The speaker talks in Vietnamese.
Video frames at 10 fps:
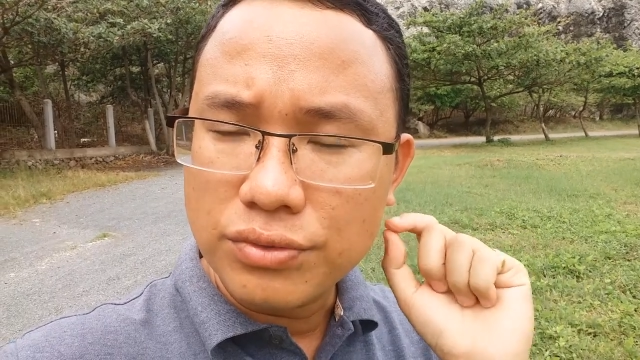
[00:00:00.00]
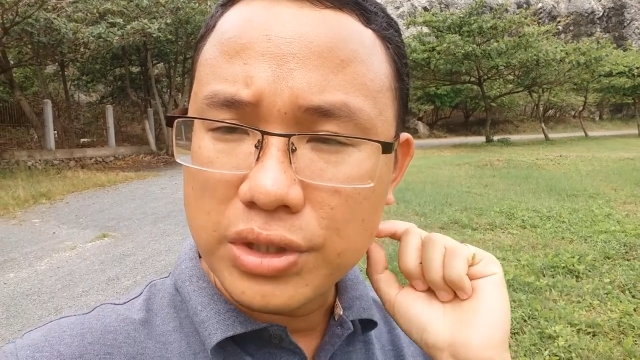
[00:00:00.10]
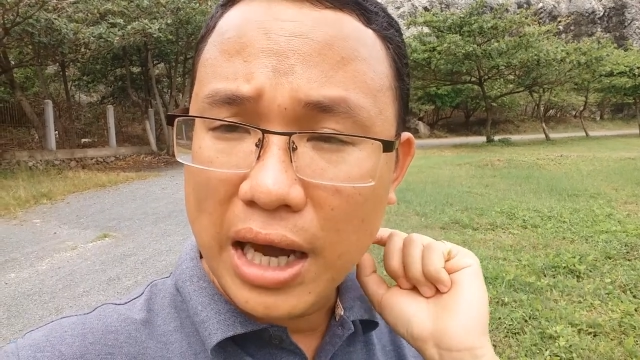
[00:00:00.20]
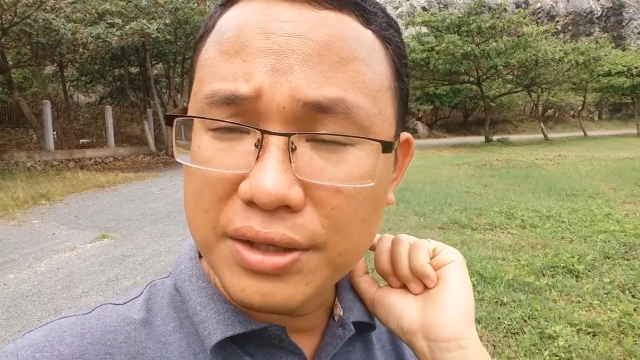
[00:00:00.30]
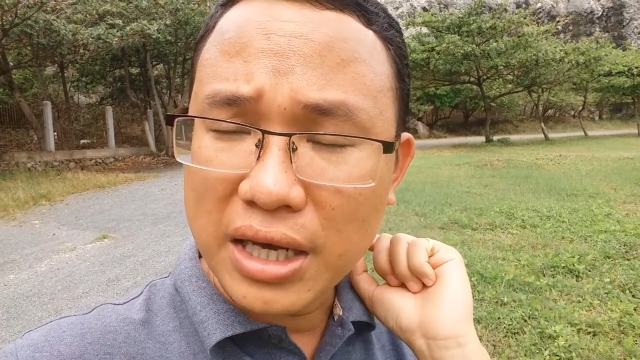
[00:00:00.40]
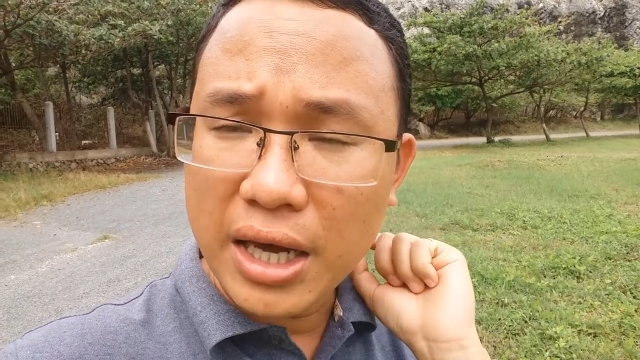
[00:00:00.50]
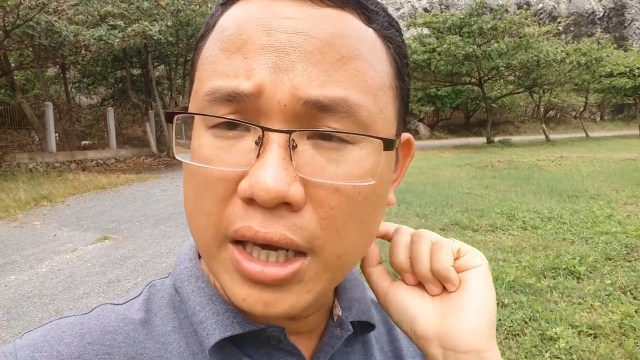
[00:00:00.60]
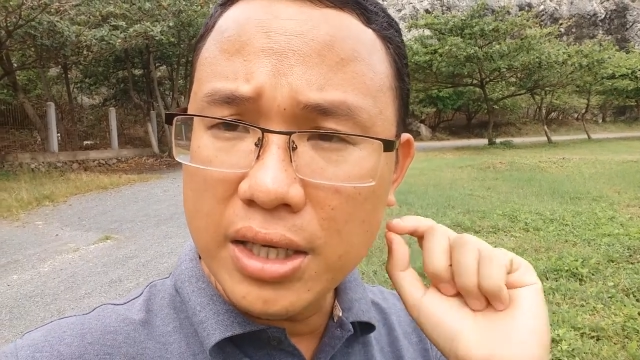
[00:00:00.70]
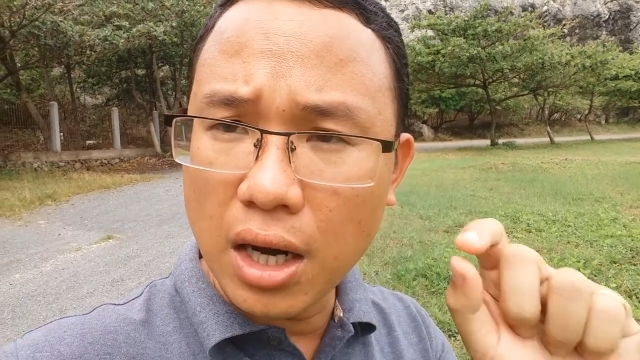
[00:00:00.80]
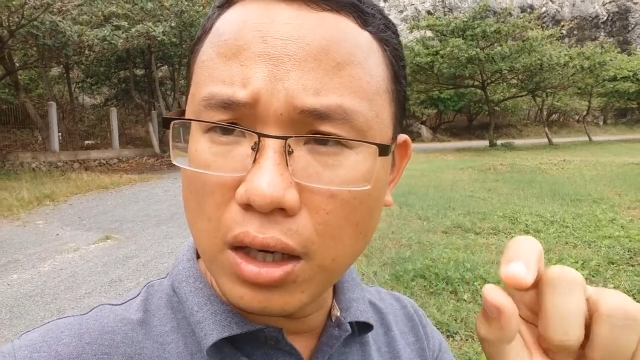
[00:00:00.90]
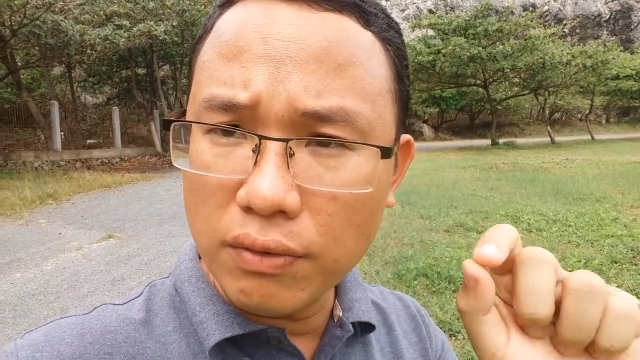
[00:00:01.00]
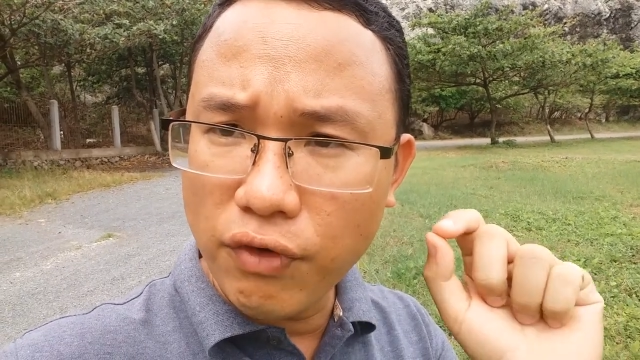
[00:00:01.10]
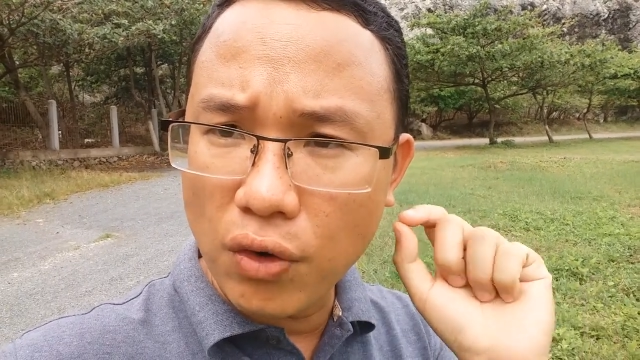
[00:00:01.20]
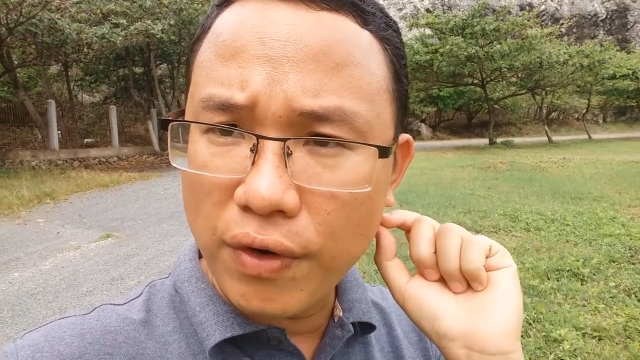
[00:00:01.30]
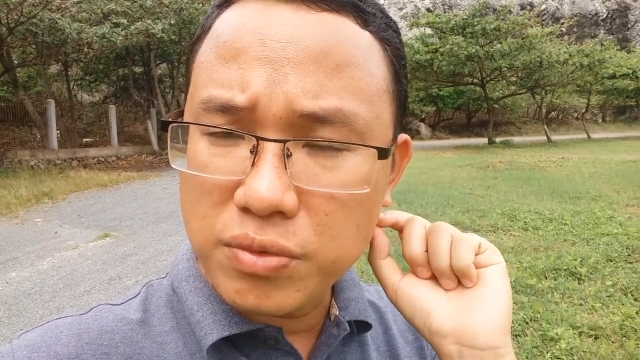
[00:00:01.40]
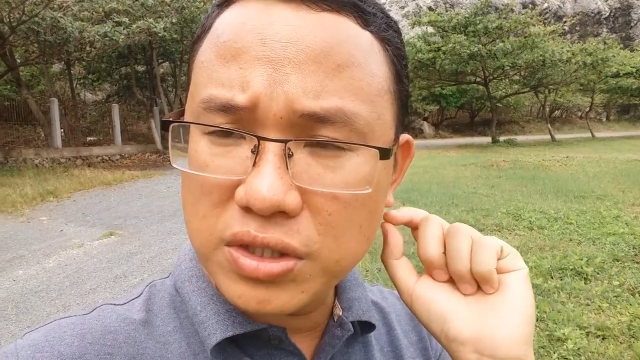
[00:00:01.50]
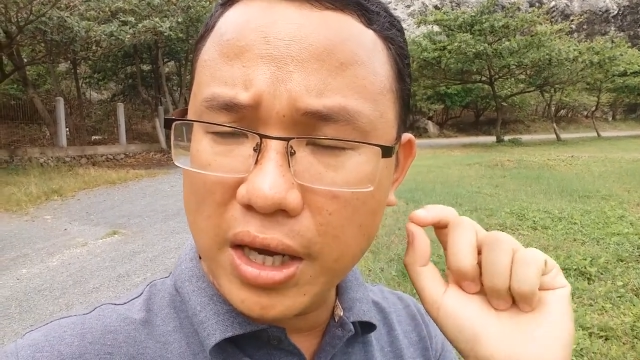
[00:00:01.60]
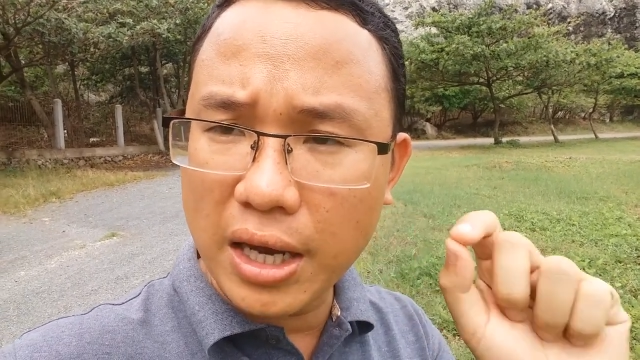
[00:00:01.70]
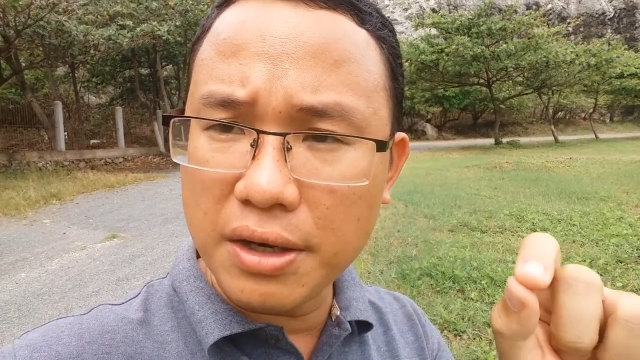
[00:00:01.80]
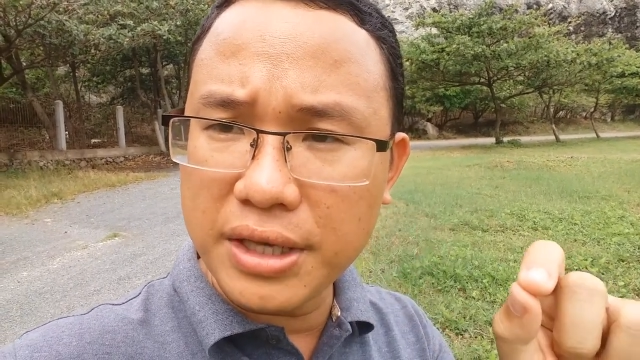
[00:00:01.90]
Chàng trai hí hửng vội phóng
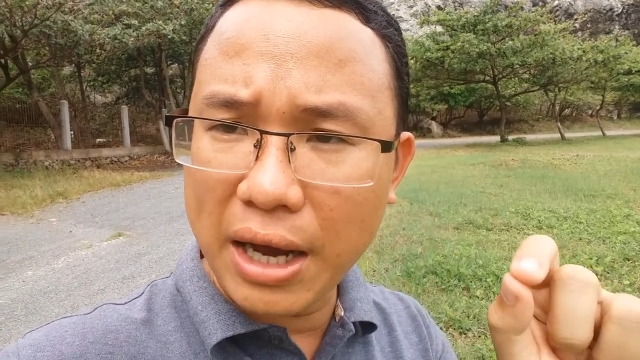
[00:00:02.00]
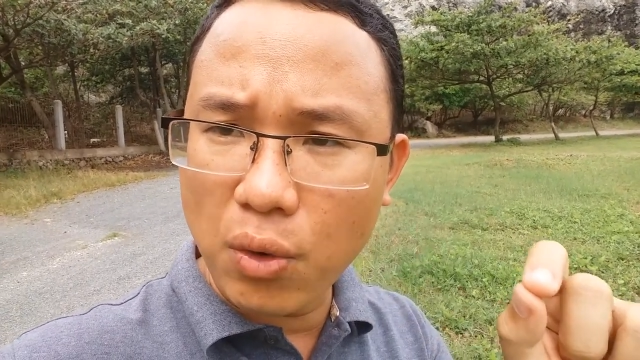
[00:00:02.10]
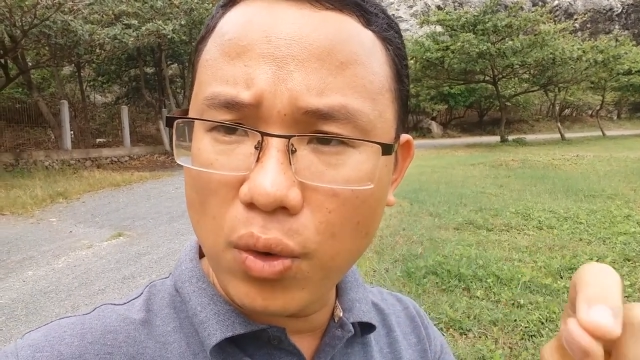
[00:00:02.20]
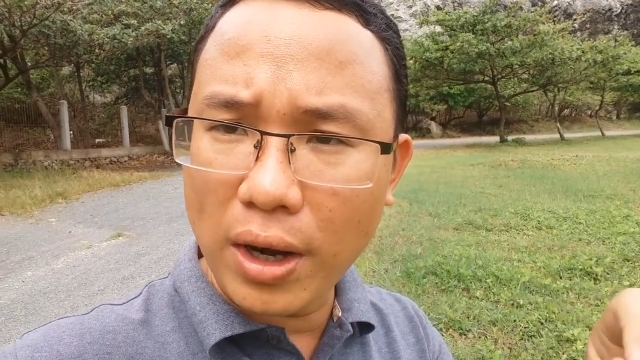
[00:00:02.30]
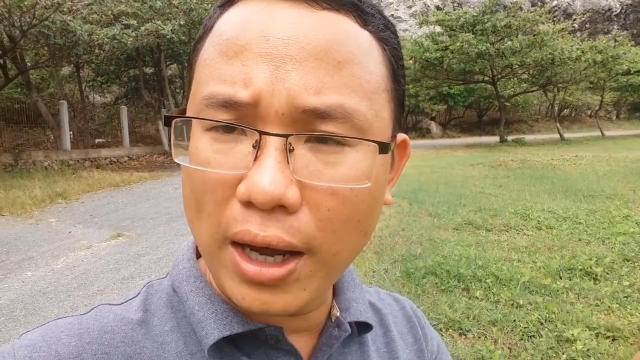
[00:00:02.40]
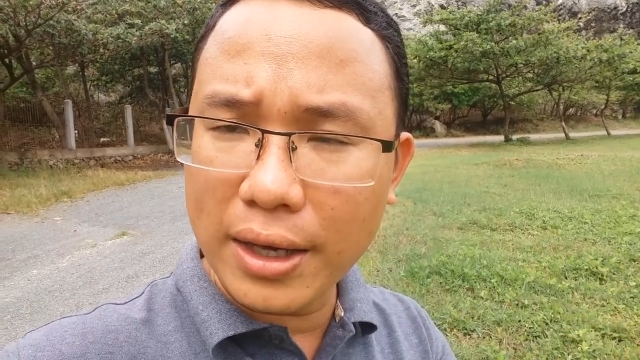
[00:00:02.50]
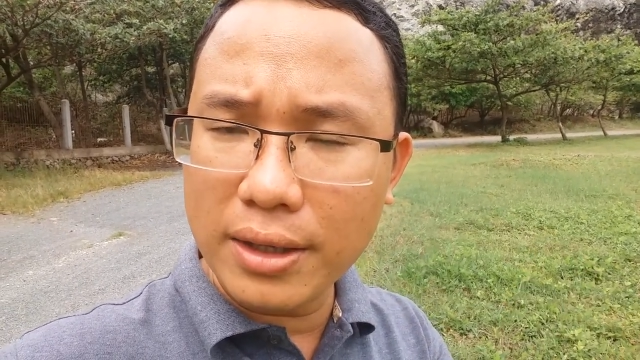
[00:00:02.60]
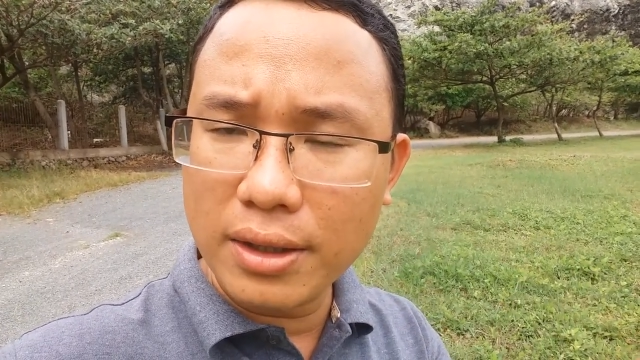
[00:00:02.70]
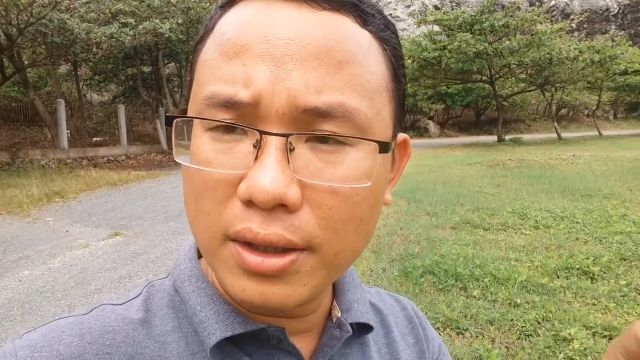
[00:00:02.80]
xe đến nhà cô gái.